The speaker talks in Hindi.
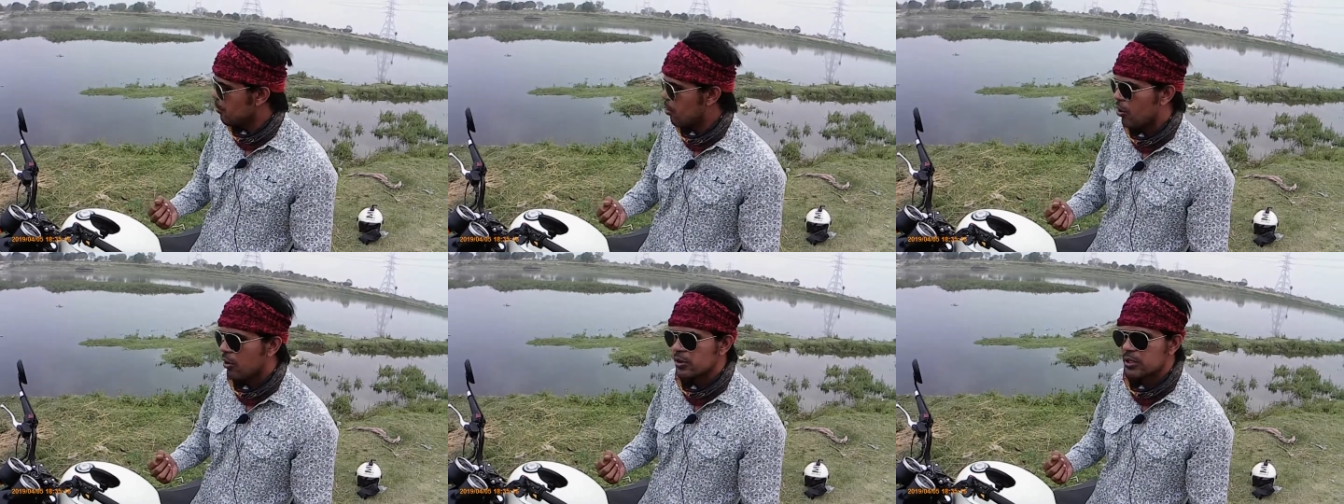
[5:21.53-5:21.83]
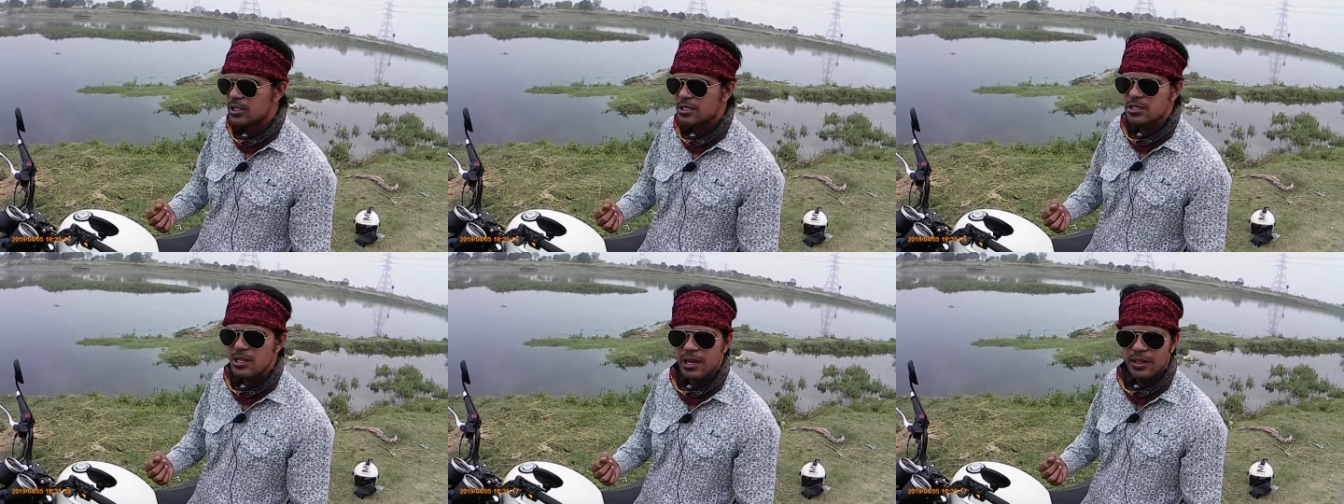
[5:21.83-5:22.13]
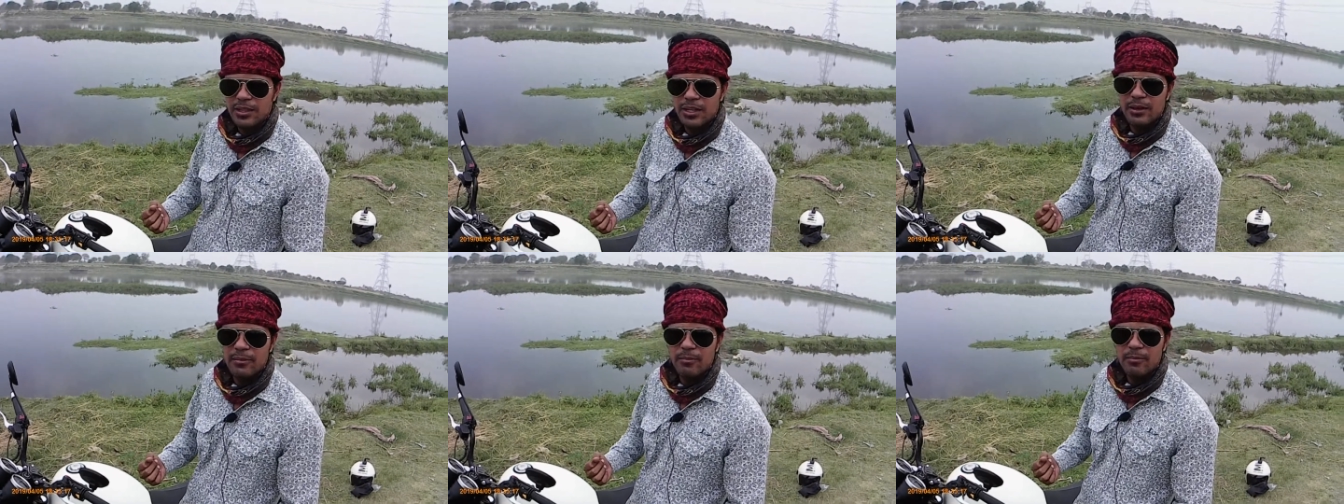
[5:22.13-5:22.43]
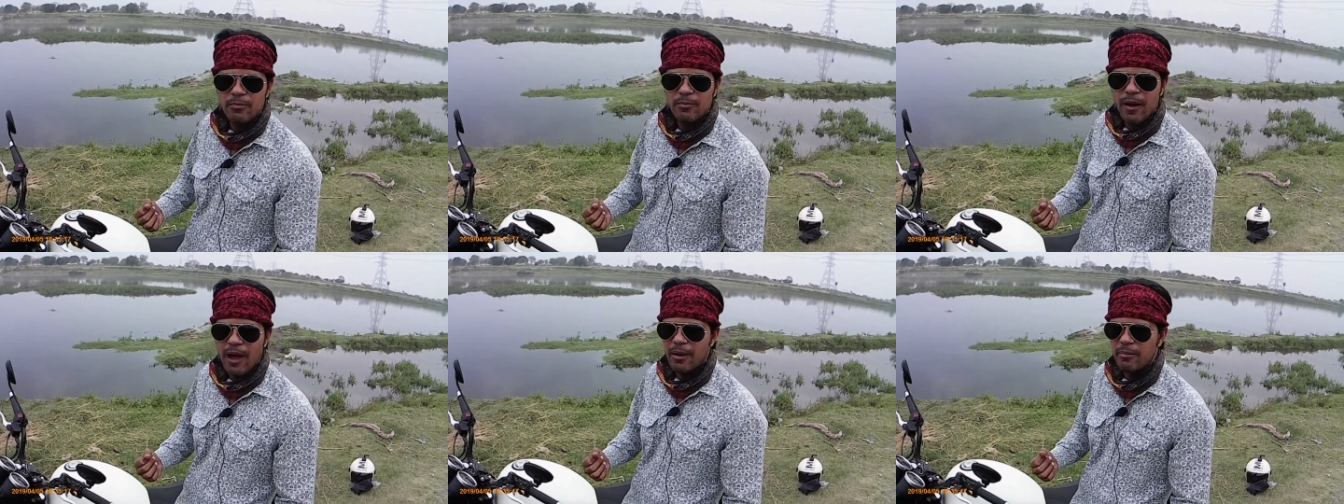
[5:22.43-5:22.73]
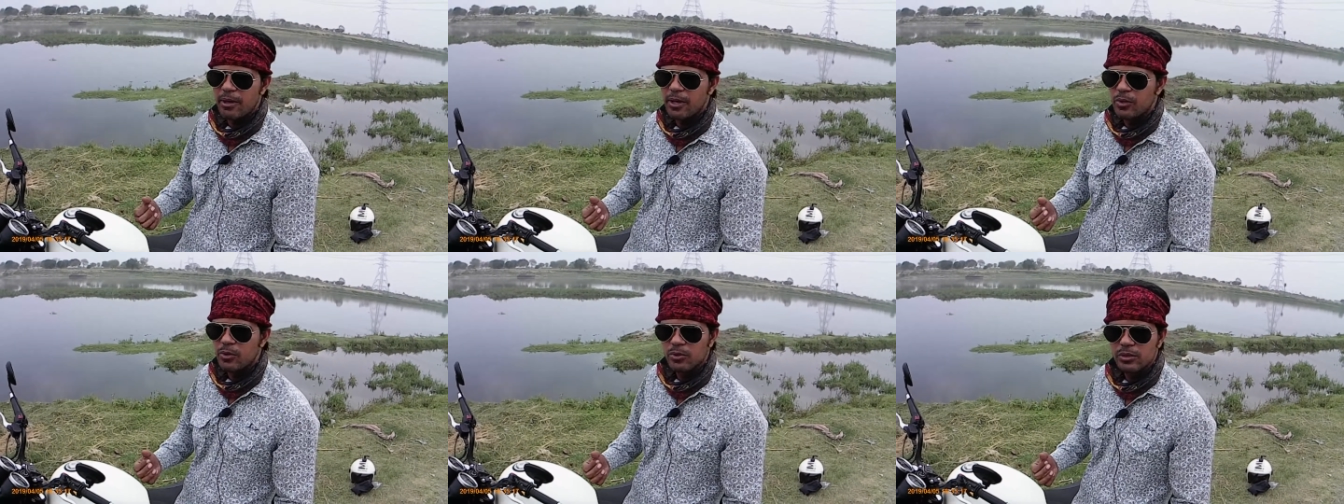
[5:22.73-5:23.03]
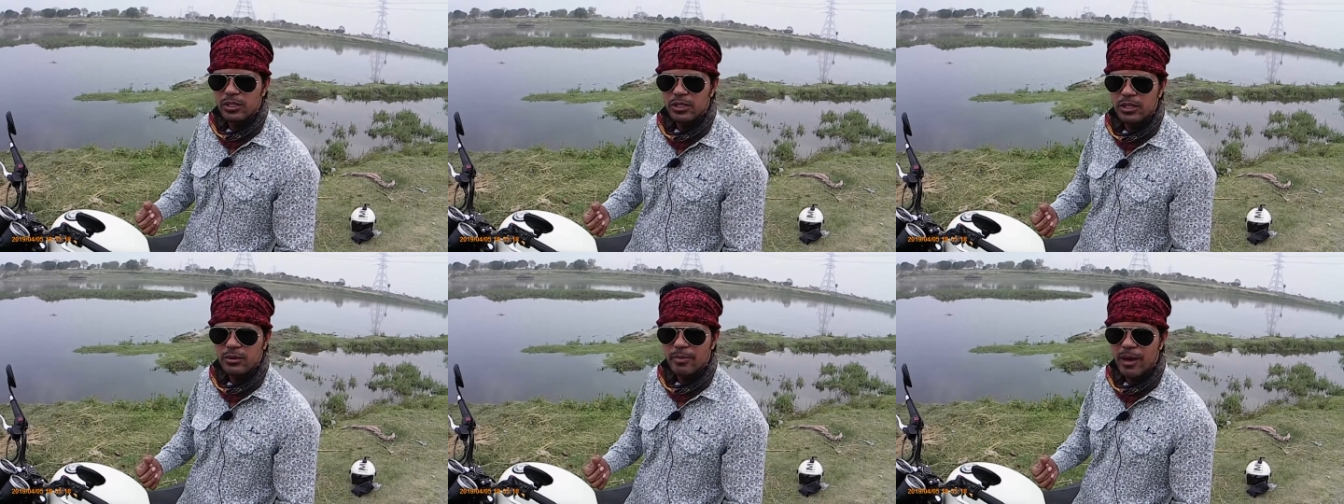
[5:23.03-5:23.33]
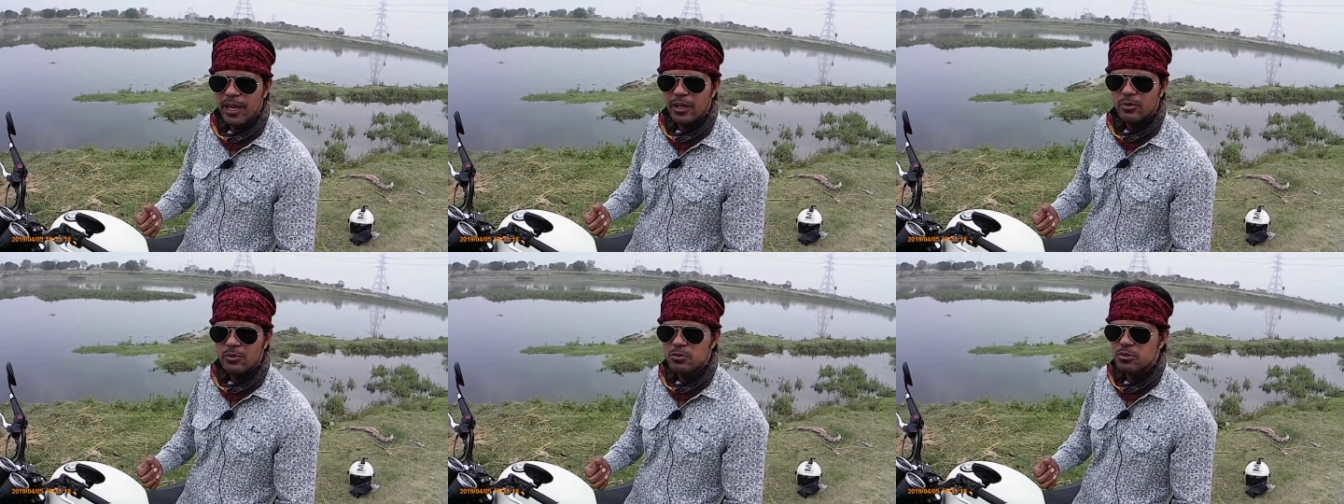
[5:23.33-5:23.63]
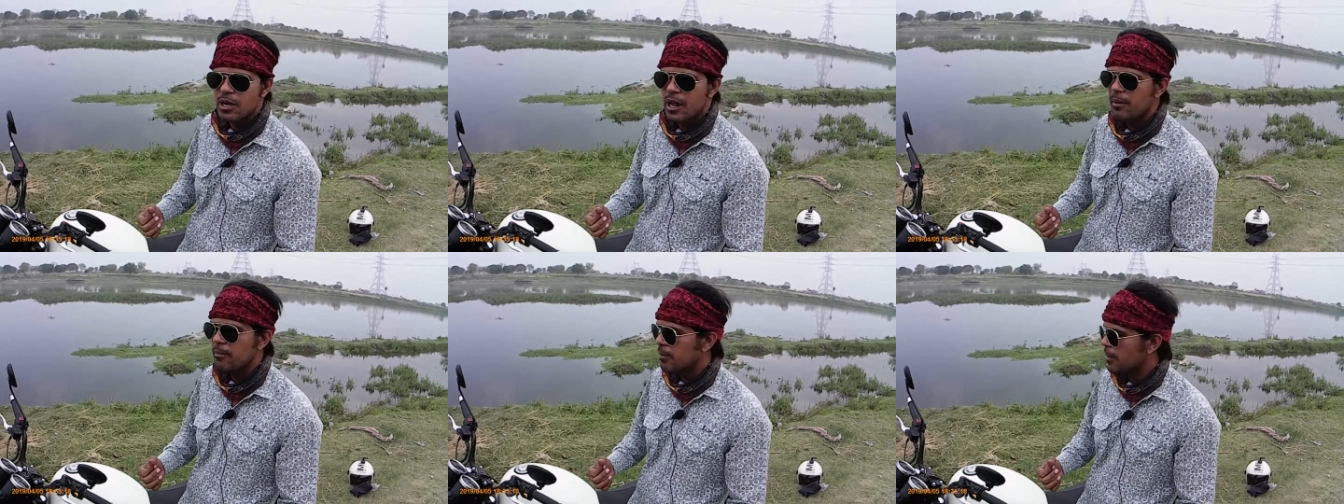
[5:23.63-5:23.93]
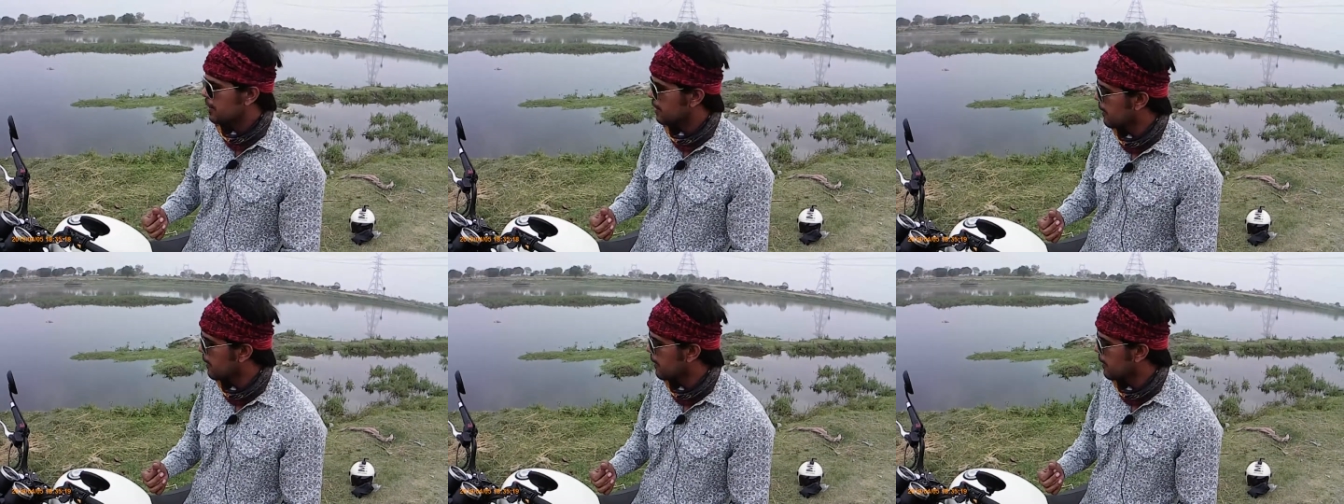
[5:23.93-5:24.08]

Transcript: बहुत ही ज़्यादा वाइब्रेट होती थी बाइक उस टाइम पर